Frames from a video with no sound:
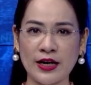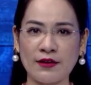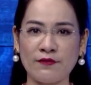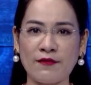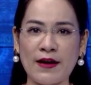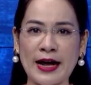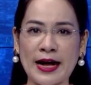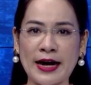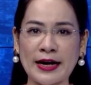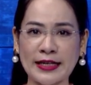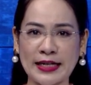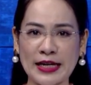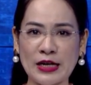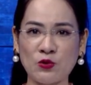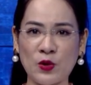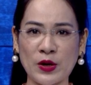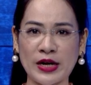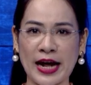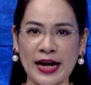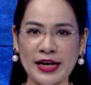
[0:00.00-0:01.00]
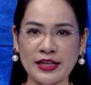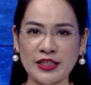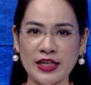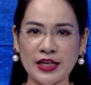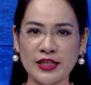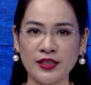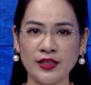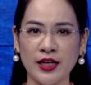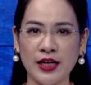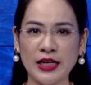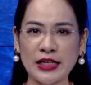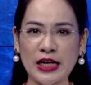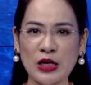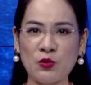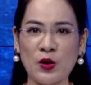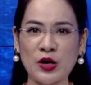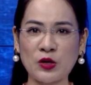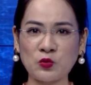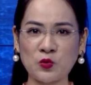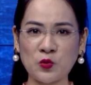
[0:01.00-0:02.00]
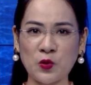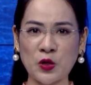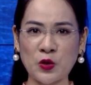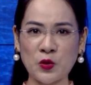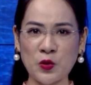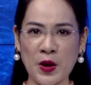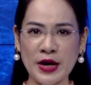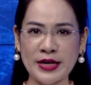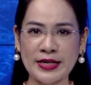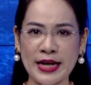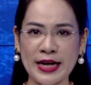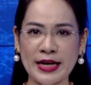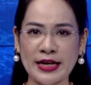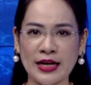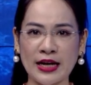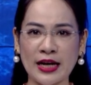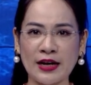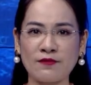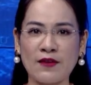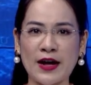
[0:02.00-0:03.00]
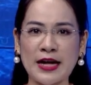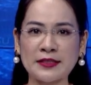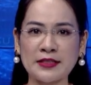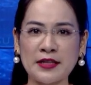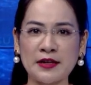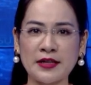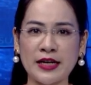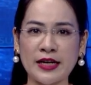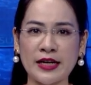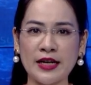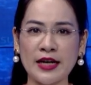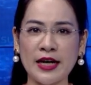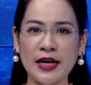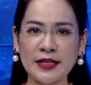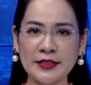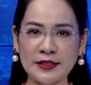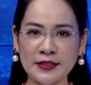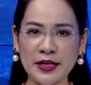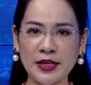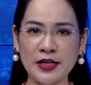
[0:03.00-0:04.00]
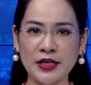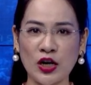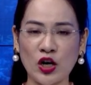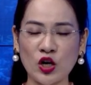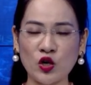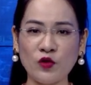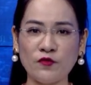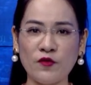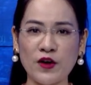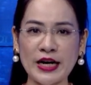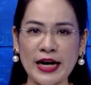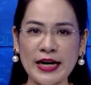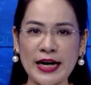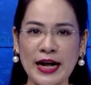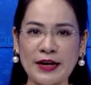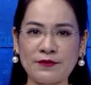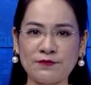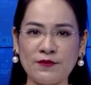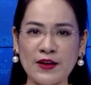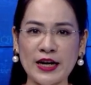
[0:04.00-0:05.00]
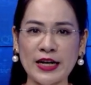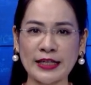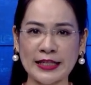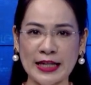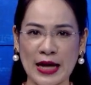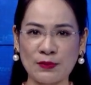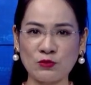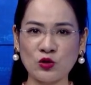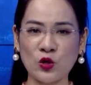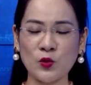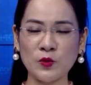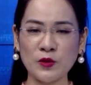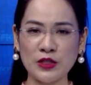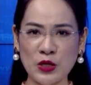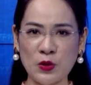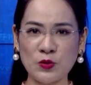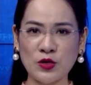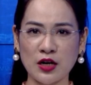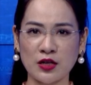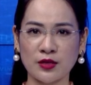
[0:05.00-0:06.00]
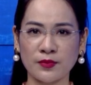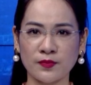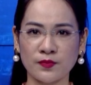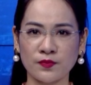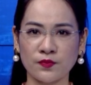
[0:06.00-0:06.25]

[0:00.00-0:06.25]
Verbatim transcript: và kỷ luật hành chính, kỷ luật của toàn thể và xử lý hình sự đối với các hành vi tham nhũng tiêu cực.